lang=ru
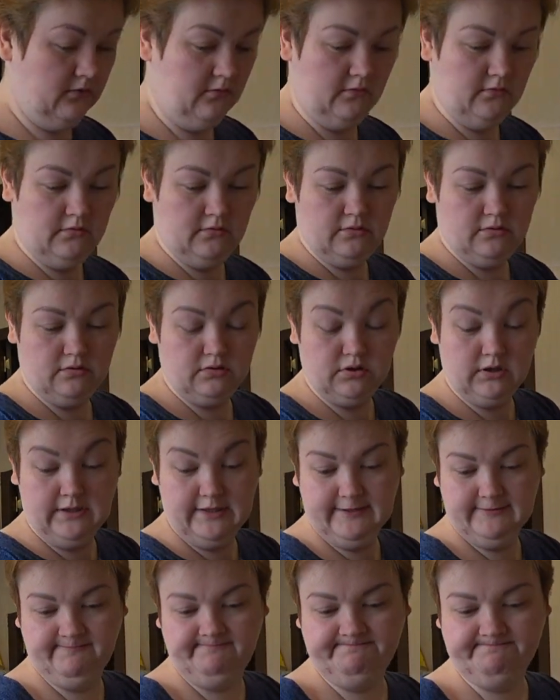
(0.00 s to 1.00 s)
О.
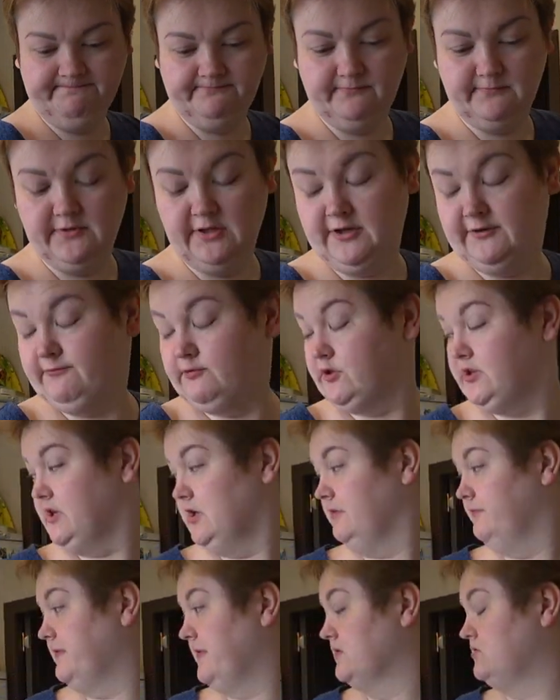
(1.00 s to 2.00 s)
Да, вот
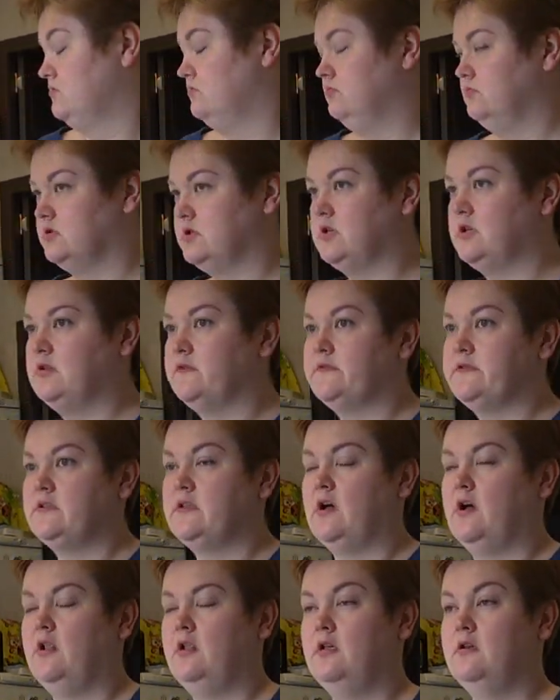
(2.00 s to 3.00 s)
еле проснулась, еле
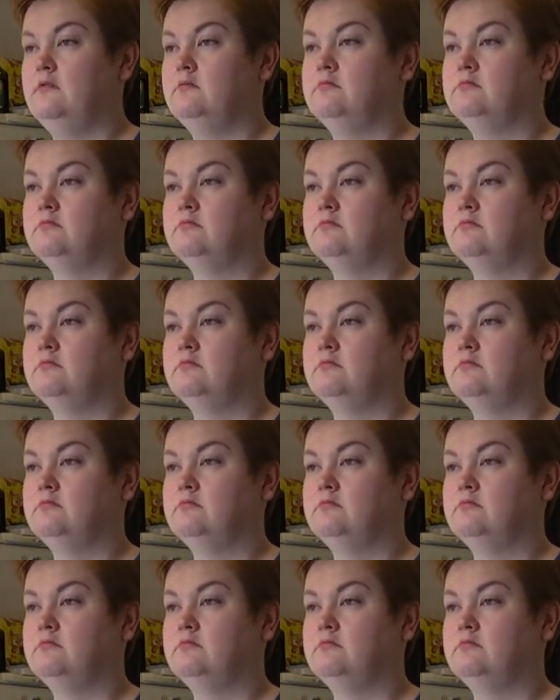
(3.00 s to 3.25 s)
стала.